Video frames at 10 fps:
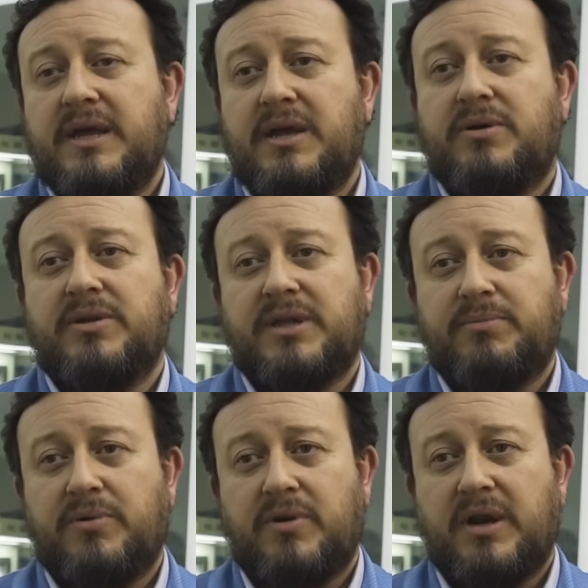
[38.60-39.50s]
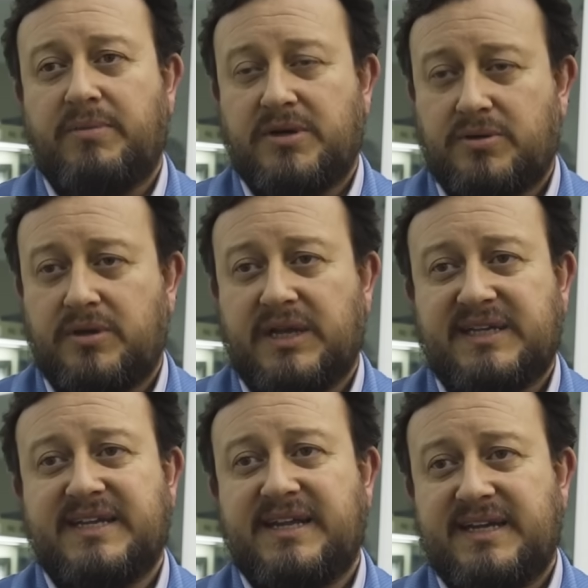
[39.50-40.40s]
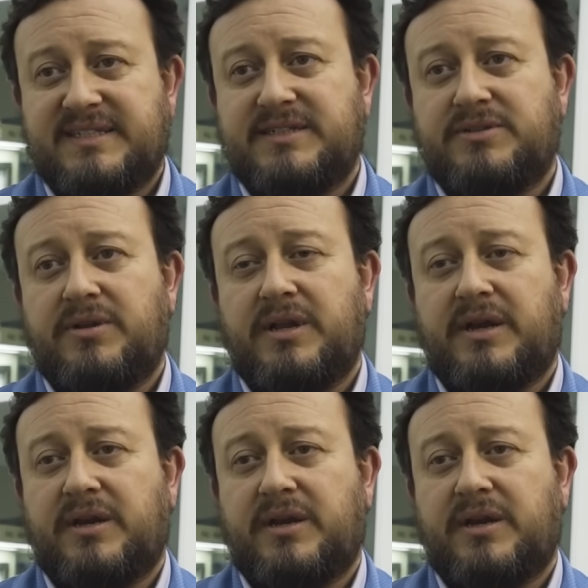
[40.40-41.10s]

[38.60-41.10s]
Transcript: y contamos con la mayor tasa de éxitos de la